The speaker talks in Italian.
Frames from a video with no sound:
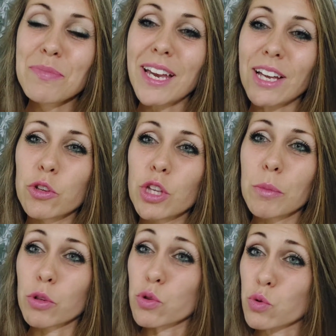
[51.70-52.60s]
ad ogni
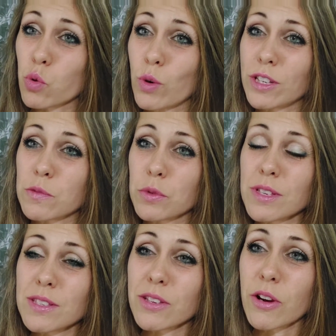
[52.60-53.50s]
modo sono qui a
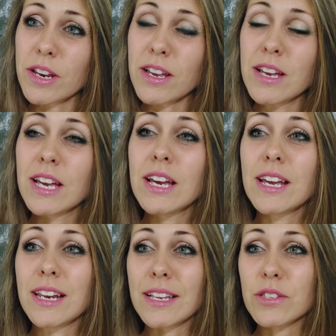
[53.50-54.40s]
disposizione,
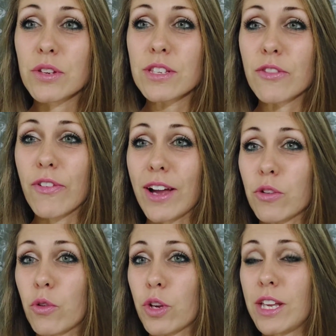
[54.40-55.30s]
le lezioni si
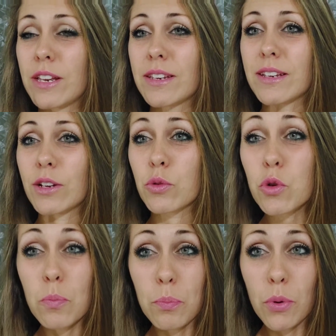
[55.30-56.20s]
fanno in
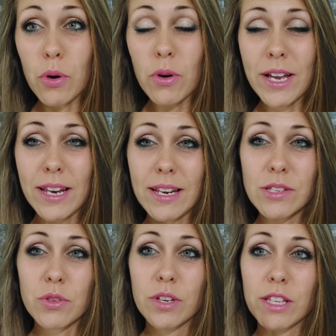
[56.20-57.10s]
gruppo e le
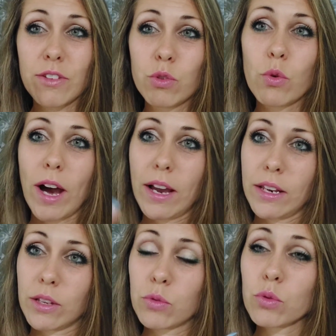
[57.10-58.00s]
lezioni
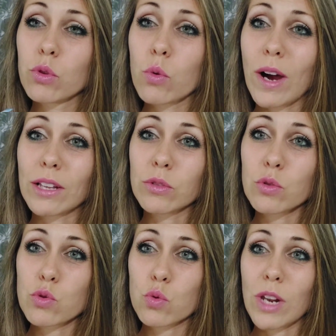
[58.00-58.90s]
individuali, tutto
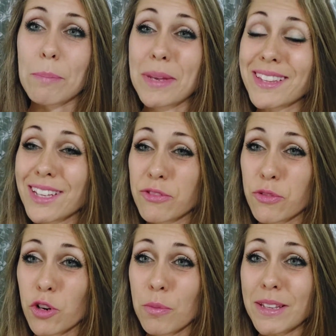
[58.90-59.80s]
quanto sulla
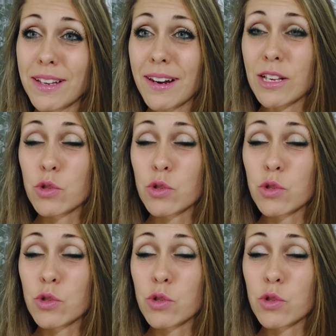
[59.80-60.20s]
piattaforma della